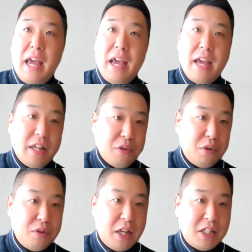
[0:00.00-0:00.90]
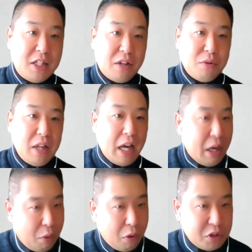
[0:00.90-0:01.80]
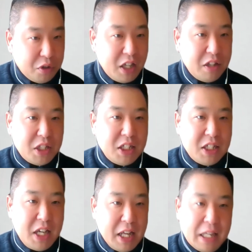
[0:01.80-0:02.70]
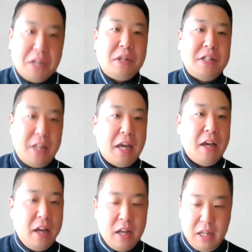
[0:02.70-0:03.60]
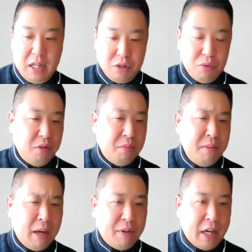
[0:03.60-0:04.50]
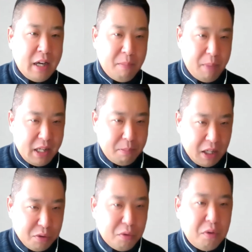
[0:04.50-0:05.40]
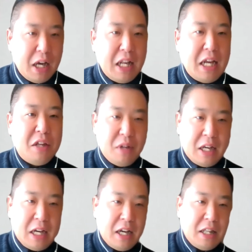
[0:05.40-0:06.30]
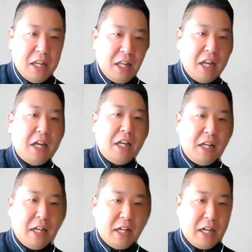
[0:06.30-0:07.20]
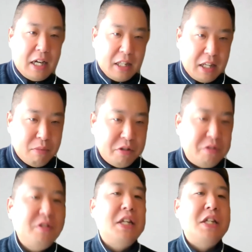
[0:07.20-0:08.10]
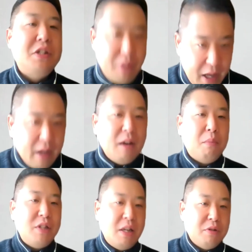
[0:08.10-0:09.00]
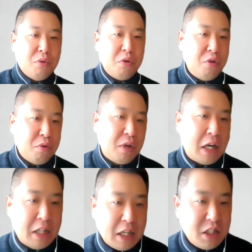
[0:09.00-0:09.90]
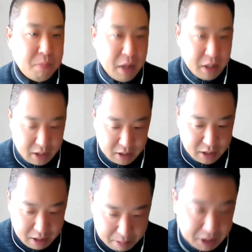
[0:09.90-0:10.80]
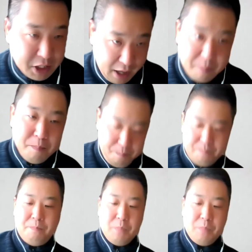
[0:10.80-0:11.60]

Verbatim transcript: えー、そういうデジタルの、なんか補助金の申請やったりですね、なんかそういうのも今はやっぱりパソコンがないとなかなかできないかったりもするんですよね。もう全部そういう世の中になってしまってまして。うん。